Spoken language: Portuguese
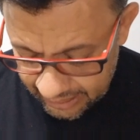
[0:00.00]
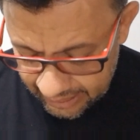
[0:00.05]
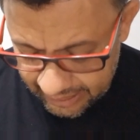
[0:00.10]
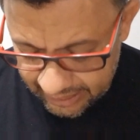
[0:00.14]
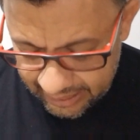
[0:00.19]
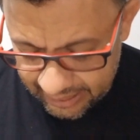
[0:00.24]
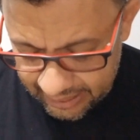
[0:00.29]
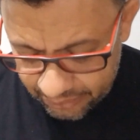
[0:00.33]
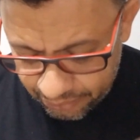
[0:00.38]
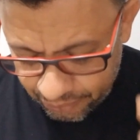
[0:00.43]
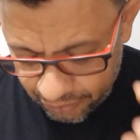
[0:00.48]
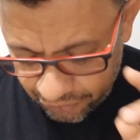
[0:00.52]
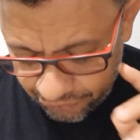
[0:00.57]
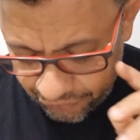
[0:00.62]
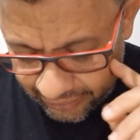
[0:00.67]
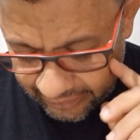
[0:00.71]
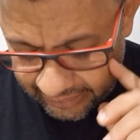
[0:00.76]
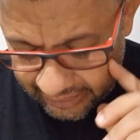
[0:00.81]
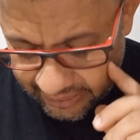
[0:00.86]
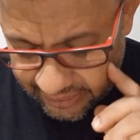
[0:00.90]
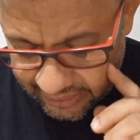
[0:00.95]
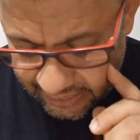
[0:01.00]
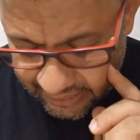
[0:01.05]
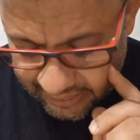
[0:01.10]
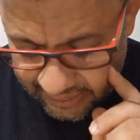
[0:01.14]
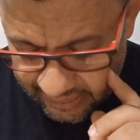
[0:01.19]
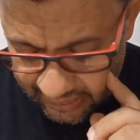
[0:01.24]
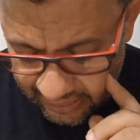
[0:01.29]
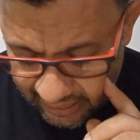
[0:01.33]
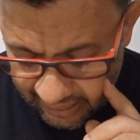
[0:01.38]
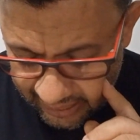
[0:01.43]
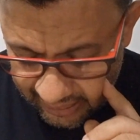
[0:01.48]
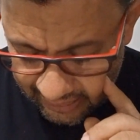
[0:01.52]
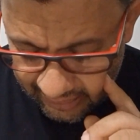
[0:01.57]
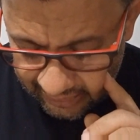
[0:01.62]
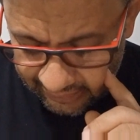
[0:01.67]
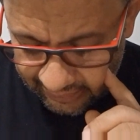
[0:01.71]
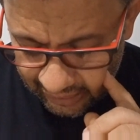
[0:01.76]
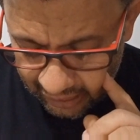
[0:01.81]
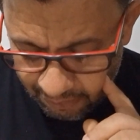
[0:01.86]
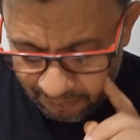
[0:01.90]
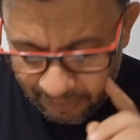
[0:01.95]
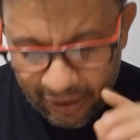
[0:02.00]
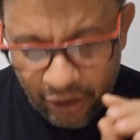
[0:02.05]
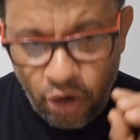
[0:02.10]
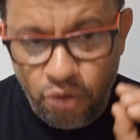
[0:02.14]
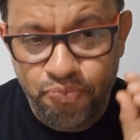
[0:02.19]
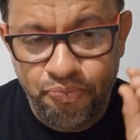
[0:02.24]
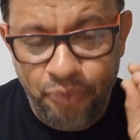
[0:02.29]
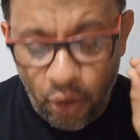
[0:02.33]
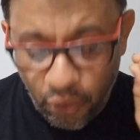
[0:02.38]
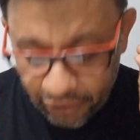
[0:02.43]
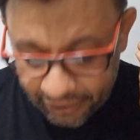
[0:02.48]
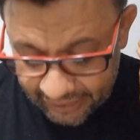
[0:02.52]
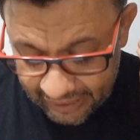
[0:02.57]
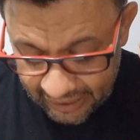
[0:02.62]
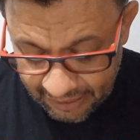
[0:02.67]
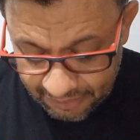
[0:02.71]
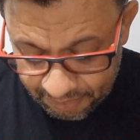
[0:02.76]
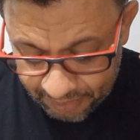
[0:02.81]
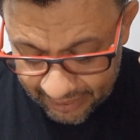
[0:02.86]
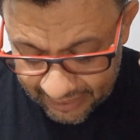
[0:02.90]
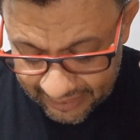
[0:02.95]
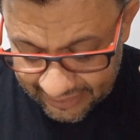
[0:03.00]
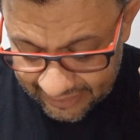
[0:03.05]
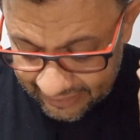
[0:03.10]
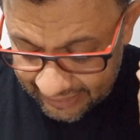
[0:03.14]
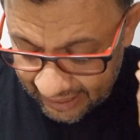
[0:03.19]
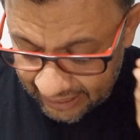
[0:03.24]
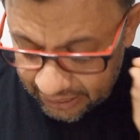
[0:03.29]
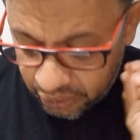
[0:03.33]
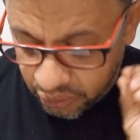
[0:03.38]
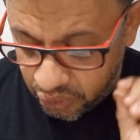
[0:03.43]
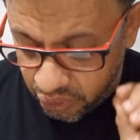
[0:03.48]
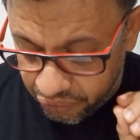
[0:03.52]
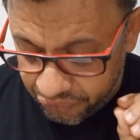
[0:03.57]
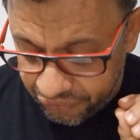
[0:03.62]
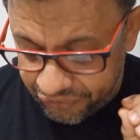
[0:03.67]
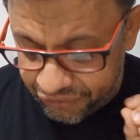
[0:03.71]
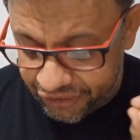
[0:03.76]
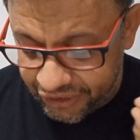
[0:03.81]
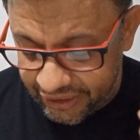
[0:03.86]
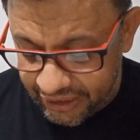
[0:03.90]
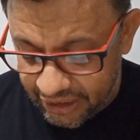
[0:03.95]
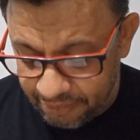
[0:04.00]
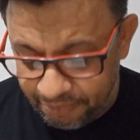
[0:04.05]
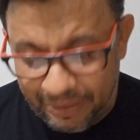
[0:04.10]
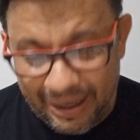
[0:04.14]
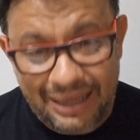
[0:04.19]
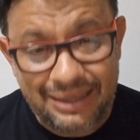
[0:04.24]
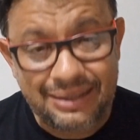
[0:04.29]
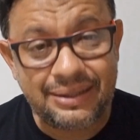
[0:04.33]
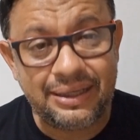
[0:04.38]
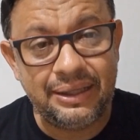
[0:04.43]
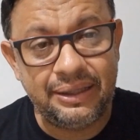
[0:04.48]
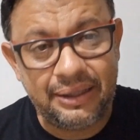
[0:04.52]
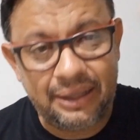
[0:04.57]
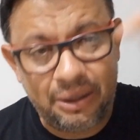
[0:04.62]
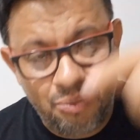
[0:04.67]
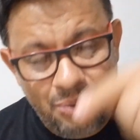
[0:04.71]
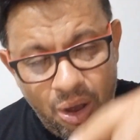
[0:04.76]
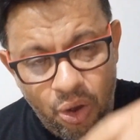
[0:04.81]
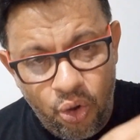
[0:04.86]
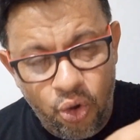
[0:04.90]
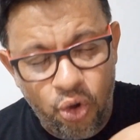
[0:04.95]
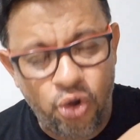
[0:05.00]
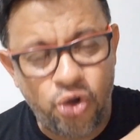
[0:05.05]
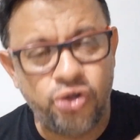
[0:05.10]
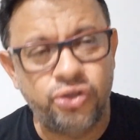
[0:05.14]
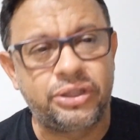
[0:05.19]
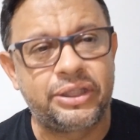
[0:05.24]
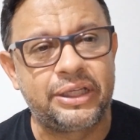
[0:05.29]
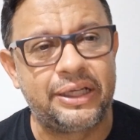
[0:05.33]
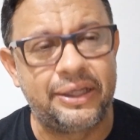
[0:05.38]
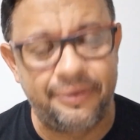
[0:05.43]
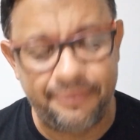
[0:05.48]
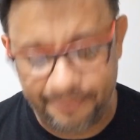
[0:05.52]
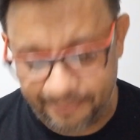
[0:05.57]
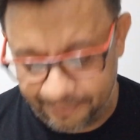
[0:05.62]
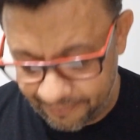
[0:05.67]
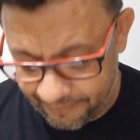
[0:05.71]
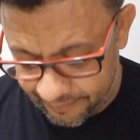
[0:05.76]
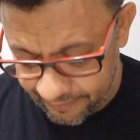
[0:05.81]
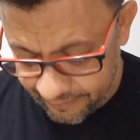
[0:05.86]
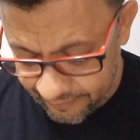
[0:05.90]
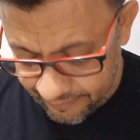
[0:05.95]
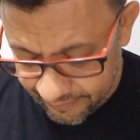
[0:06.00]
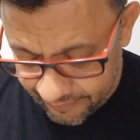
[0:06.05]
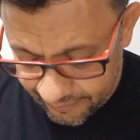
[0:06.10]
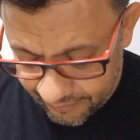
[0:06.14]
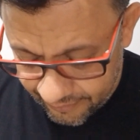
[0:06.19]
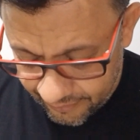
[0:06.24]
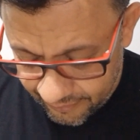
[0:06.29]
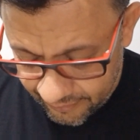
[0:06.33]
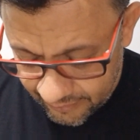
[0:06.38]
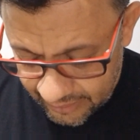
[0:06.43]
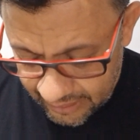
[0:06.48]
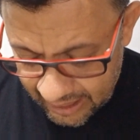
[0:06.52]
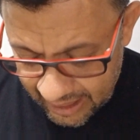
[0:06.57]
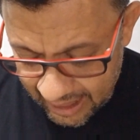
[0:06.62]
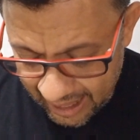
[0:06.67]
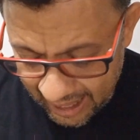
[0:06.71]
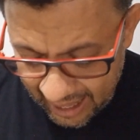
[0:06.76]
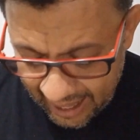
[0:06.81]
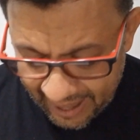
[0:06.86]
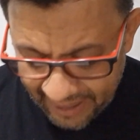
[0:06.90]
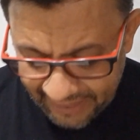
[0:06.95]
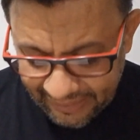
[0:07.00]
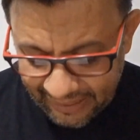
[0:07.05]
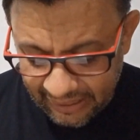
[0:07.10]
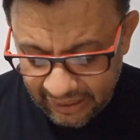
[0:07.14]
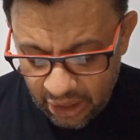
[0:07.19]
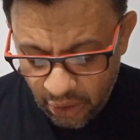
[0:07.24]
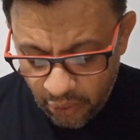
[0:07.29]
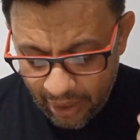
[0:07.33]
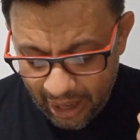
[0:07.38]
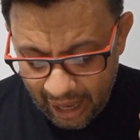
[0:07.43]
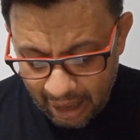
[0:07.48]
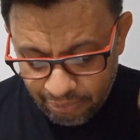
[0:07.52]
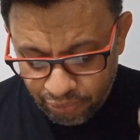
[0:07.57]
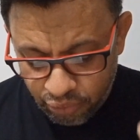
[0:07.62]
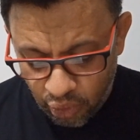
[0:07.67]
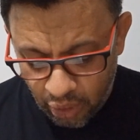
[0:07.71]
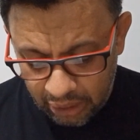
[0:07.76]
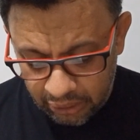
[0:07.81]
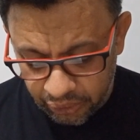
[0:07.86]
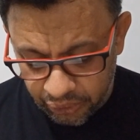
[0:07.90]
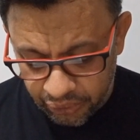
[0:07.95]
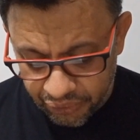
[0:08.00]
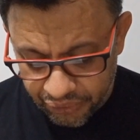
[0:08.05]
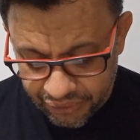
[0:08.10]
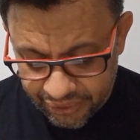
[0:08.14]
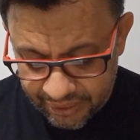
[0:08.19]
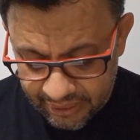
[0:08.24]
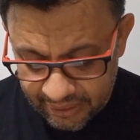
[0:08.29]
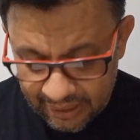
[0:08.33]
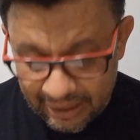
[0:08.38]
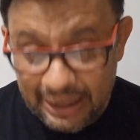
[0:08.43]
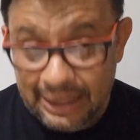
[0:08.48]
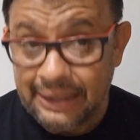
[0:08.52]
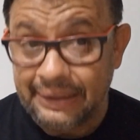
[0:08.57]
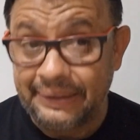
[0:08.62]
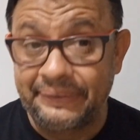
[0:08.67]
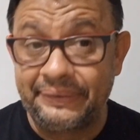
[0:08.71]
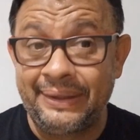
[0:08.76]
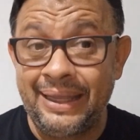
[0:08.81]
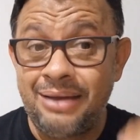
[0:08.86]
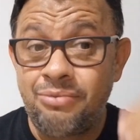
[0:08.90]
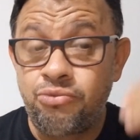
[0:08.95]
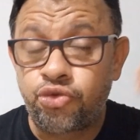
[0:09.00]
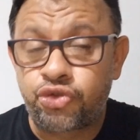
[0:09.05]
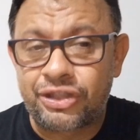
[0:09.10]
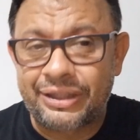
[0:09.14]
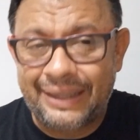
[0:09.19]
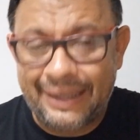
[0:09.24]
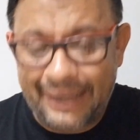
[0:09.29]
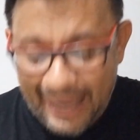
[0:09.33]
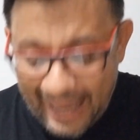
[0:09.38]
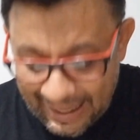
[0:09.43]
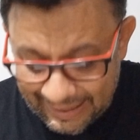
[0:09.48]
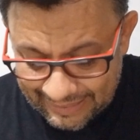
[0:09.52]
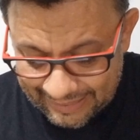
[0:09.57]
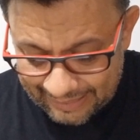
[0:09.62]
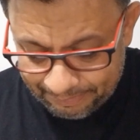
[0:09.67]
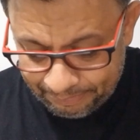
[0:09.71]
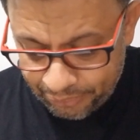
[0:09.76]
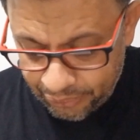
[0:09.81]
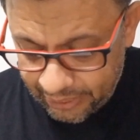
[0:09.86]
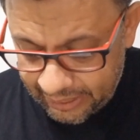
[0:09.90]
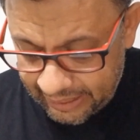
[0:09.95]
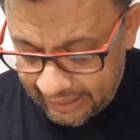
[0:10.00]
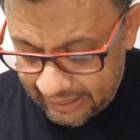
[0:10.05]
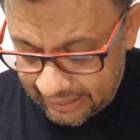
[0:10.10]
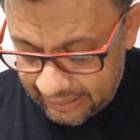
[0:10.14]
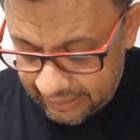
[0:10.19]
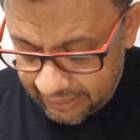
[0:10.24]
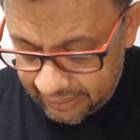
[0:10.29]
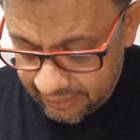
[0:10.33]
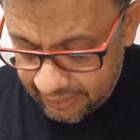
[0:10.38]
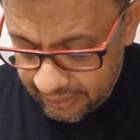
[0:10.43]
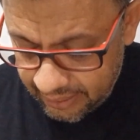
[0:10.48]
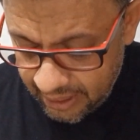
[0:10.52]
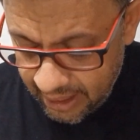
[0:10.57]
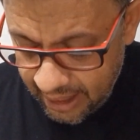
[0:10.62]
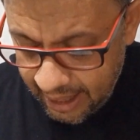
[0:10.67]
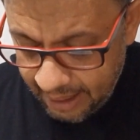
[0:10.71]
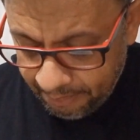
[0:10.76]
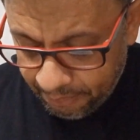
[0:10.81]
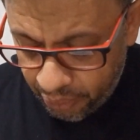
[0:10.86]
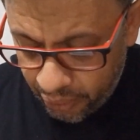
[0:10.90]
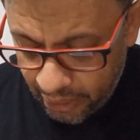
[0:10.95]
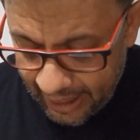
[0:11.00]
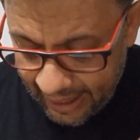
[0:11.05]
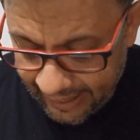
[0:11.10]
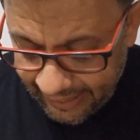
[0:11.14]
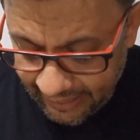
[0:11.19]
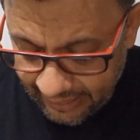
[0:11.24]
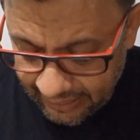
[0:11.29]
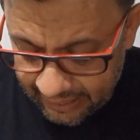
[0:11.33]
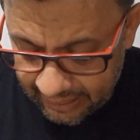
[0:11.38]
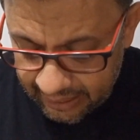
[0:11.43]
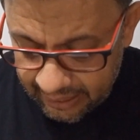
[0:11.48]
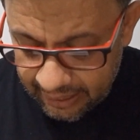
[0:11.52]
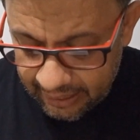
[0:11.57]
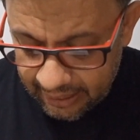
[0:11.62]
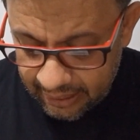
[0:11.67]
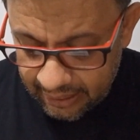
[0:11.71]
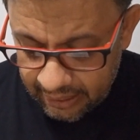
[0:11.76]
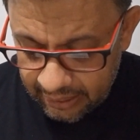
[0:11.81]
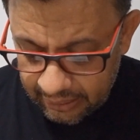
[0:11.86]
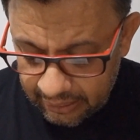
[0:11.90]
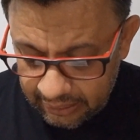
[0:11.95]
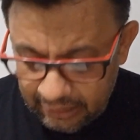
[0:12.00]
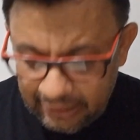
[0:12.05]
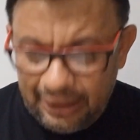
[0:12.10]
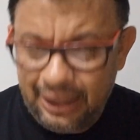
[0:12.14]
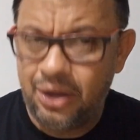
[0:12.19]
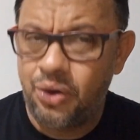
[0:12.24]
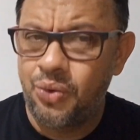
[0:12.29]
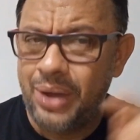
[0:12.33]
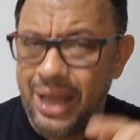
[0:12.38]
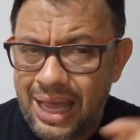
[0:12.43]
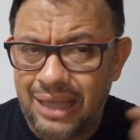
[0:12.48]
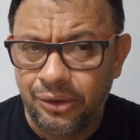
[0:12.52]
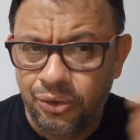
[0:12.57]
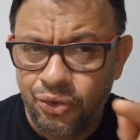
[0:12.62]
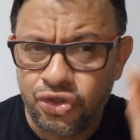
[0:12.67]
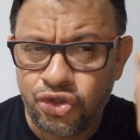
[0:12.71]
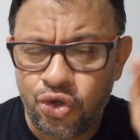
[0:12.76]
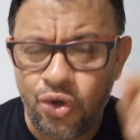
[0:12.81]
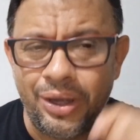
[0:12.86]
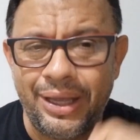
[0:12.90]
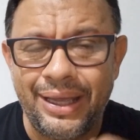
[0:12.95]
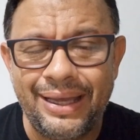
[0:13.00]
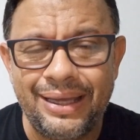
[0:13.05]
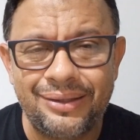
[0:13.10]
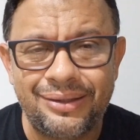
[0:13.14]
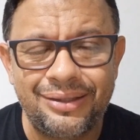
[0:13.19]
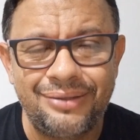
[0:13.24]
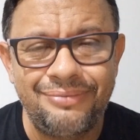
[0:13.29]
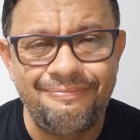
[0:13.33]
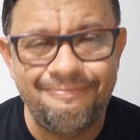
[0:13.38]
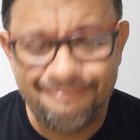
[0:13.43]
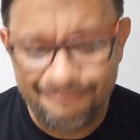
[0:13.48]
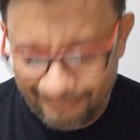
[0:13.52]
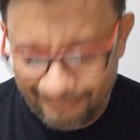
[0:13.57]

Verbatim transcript: E o profeta diz: e tem que pegar um pouquinho emprestado com o vizinho para acender uma outra. Ainda não é a boa luz. Damos graça por ela. Por ainda não é a luz correta.